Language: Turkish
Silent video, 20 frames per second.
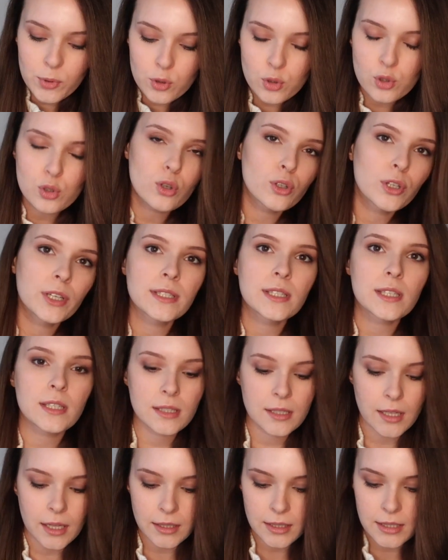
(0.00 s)
Bu soruları
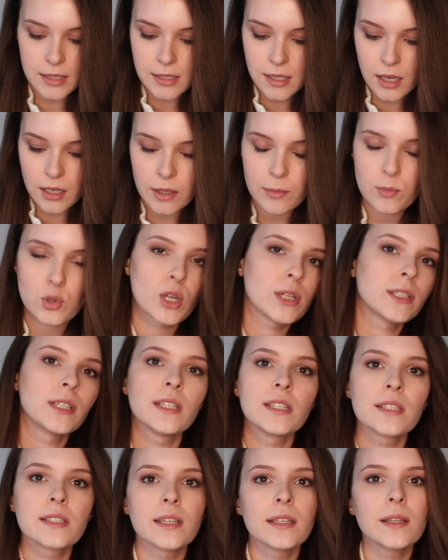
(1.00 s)
sizden Instagram
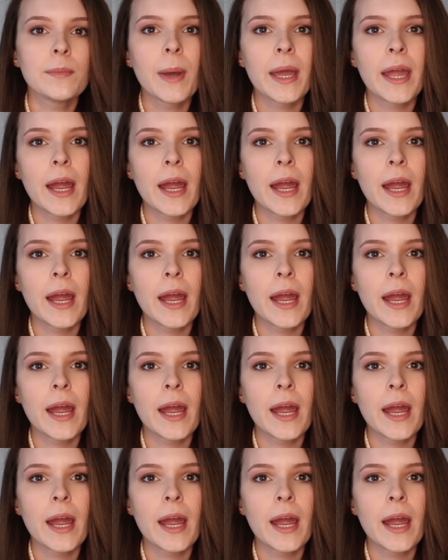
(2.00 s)
üzerinden istedim.